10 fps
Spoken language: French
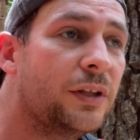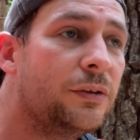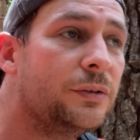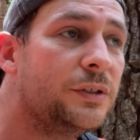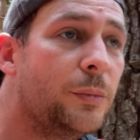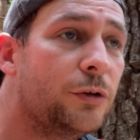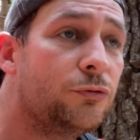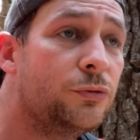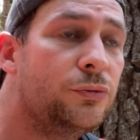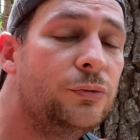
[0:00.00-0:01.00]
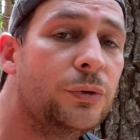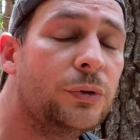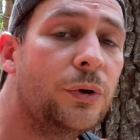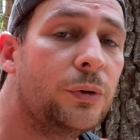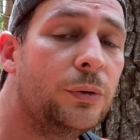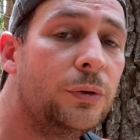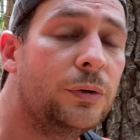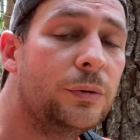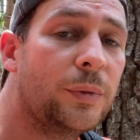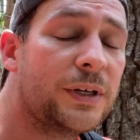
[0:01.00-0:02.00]
d'image du coup euh, dans l'eau,
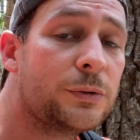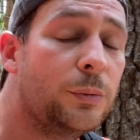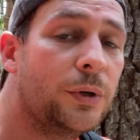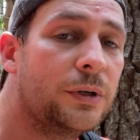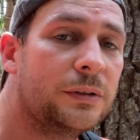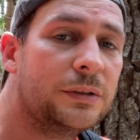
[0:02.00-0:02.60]
euh, presque pas.